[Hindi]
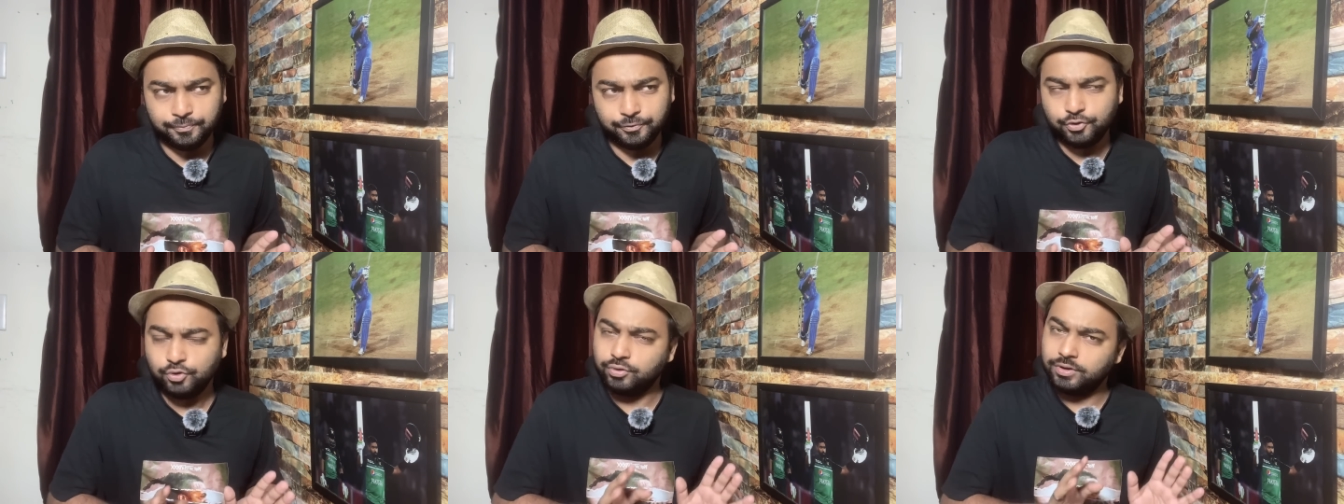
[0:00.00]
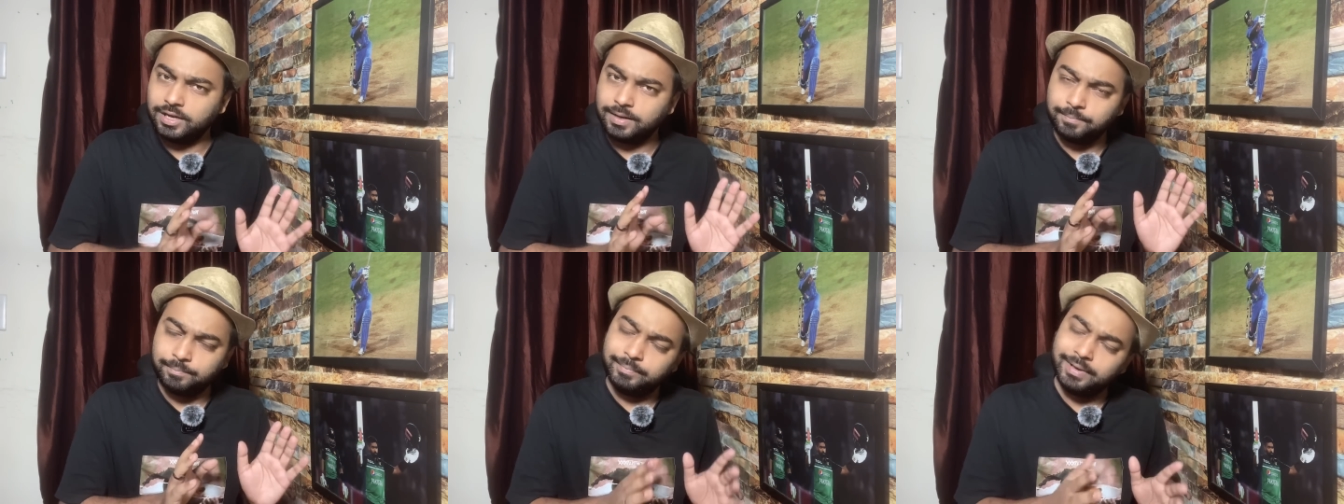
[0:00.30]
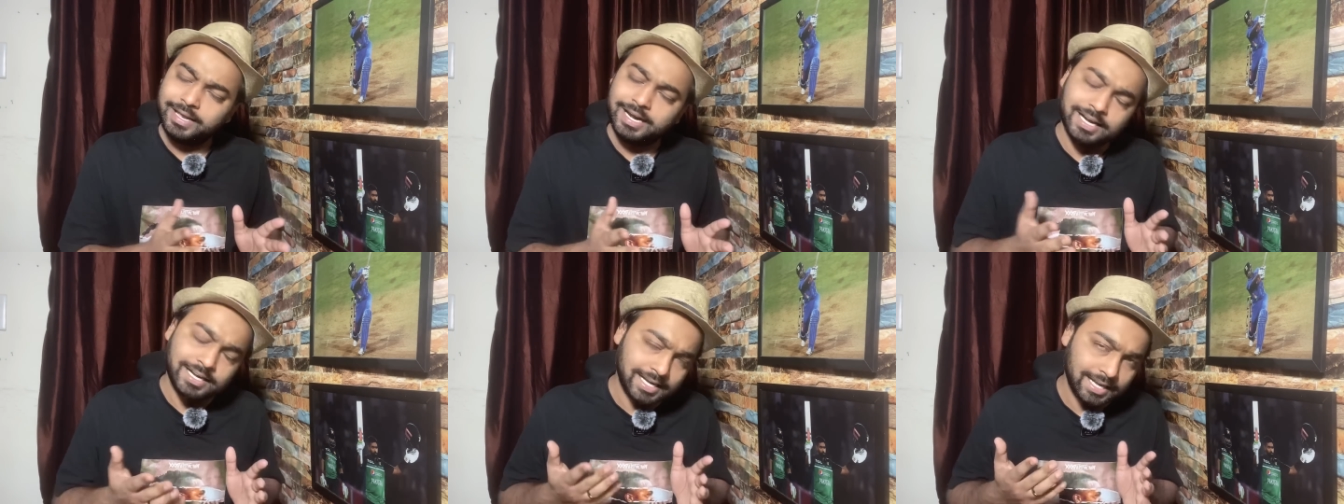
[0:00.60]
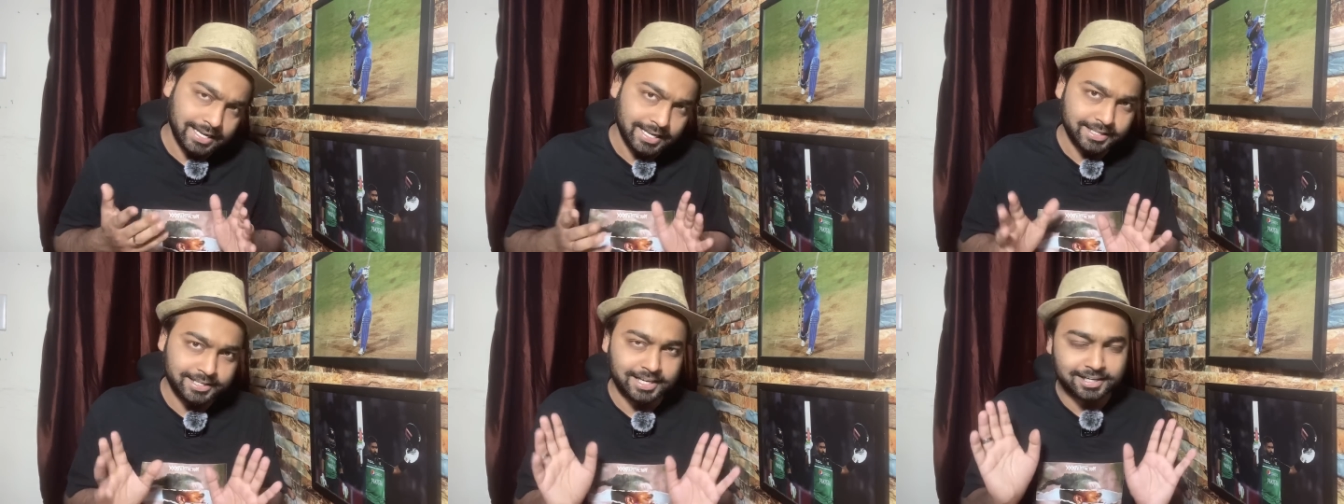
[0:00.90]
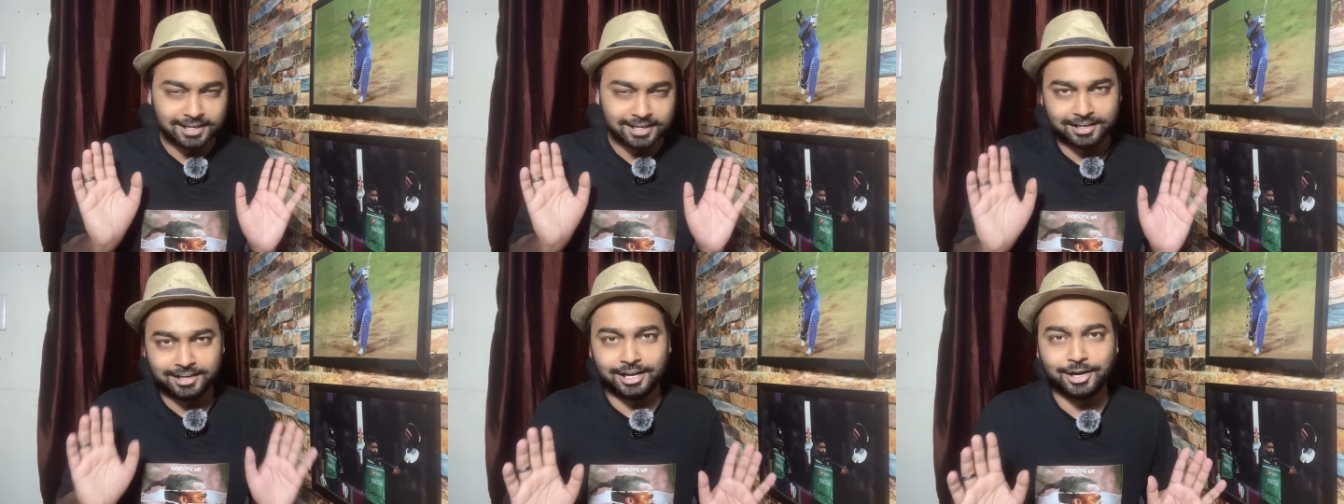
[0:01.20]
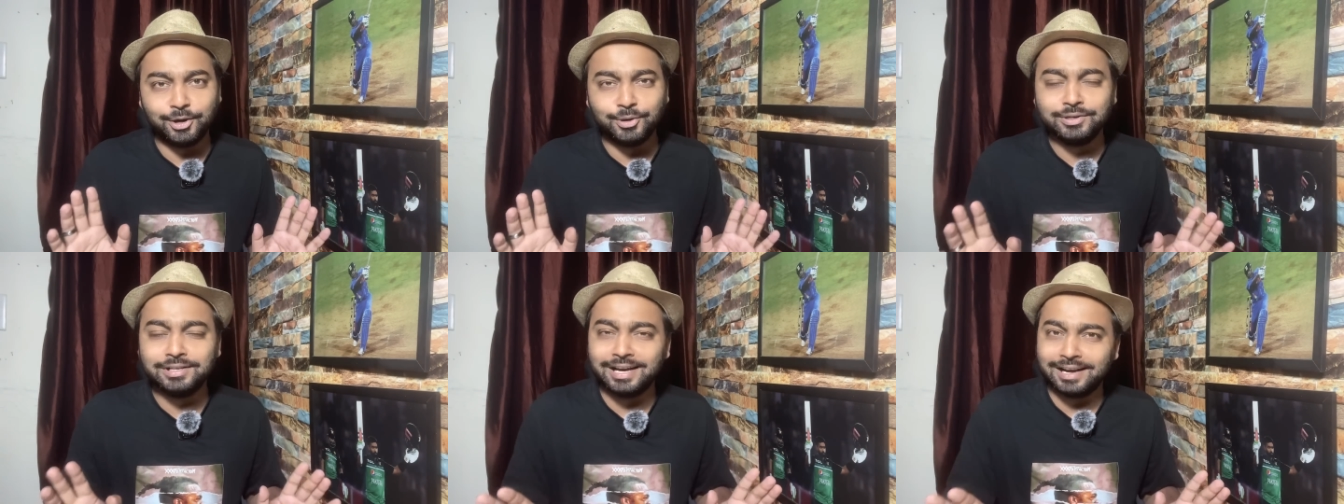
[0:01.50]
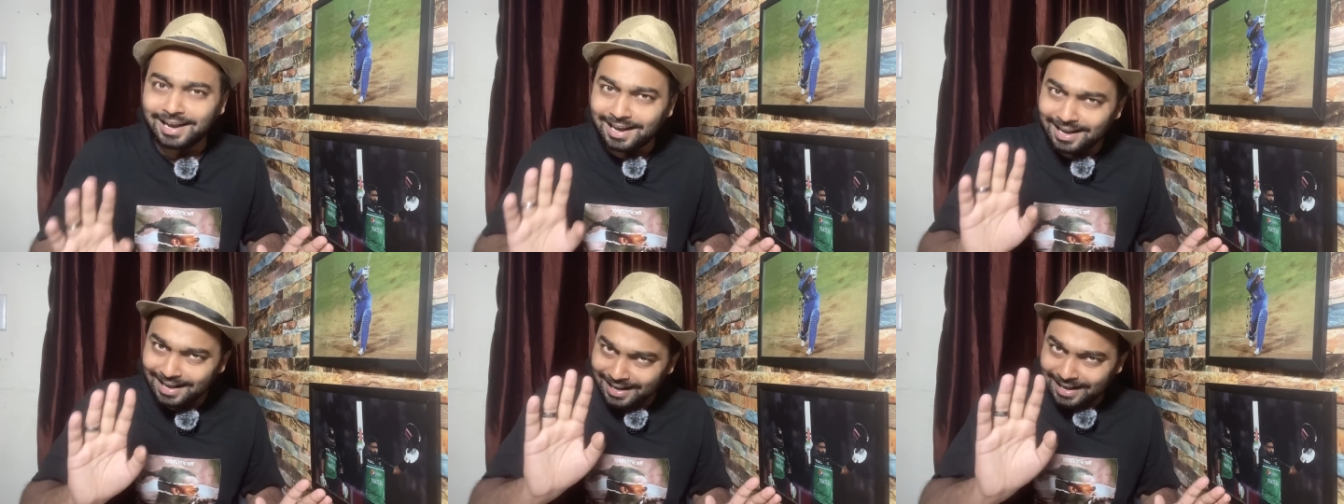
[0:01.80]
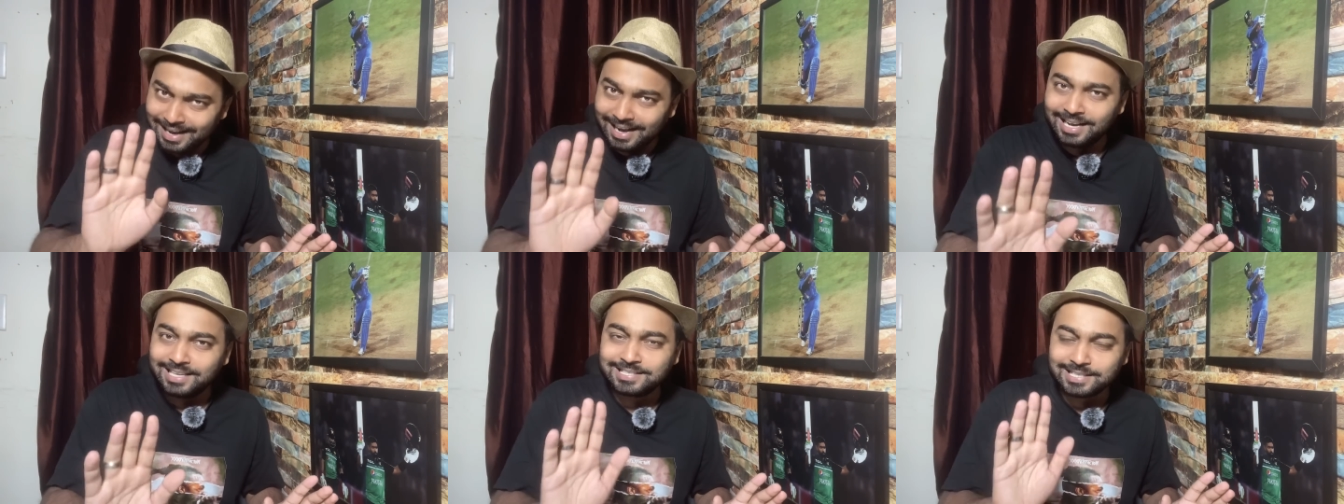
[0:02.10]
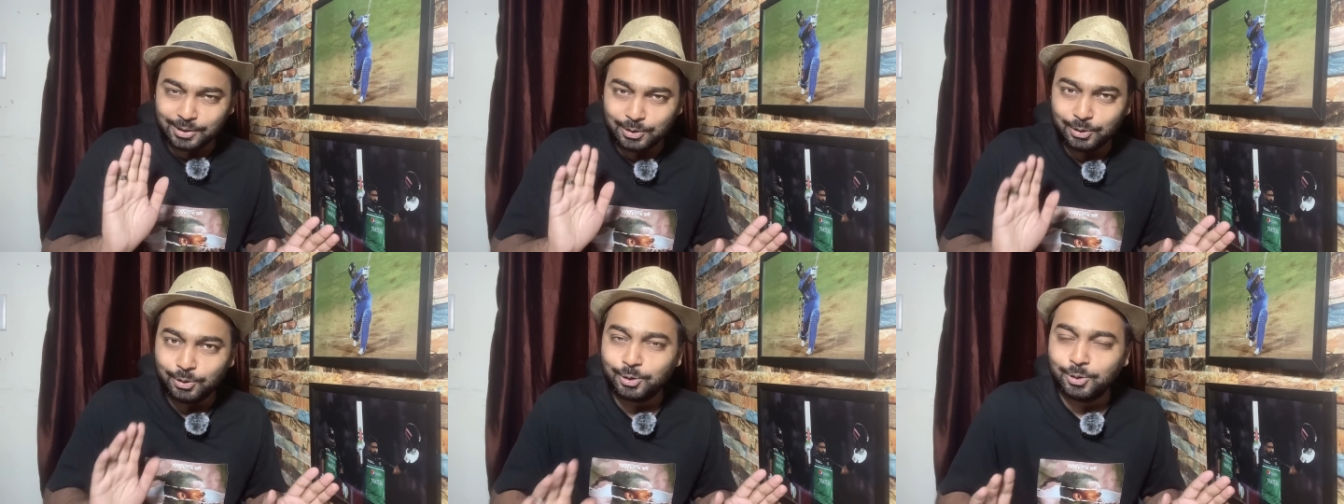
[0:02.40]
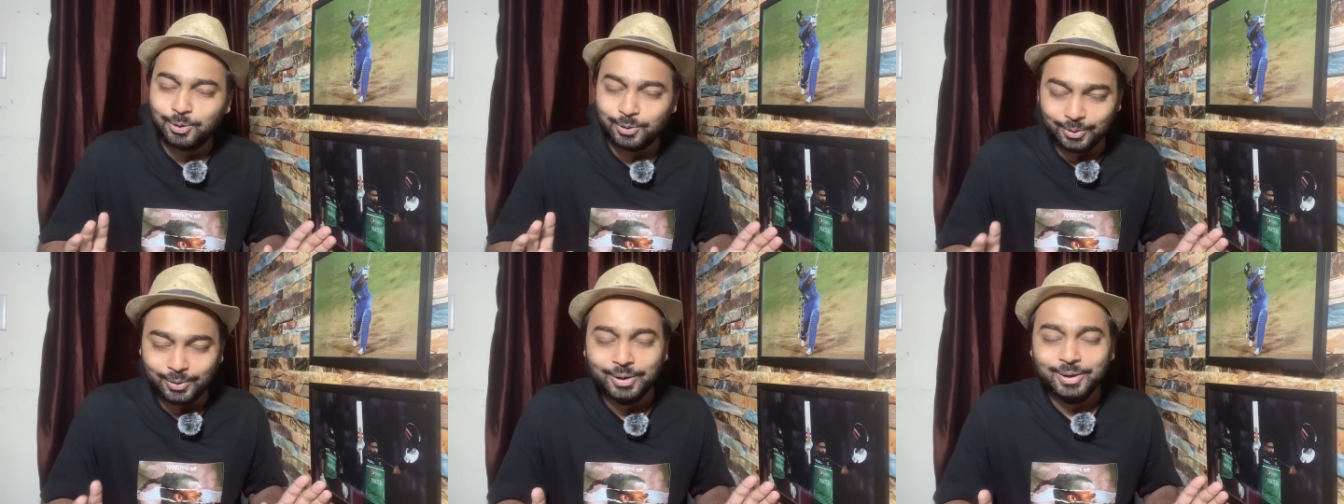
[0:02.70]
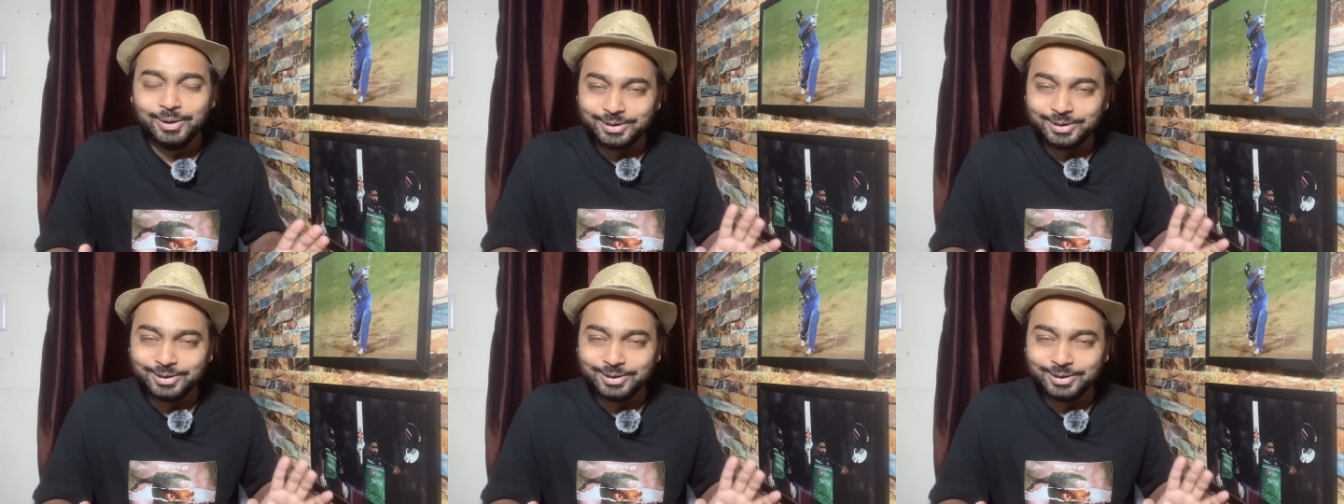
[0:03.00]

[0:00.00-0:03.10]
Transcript: जो कि मेरा कलेजा ठंडा हो जाएगा ऐसा लोगों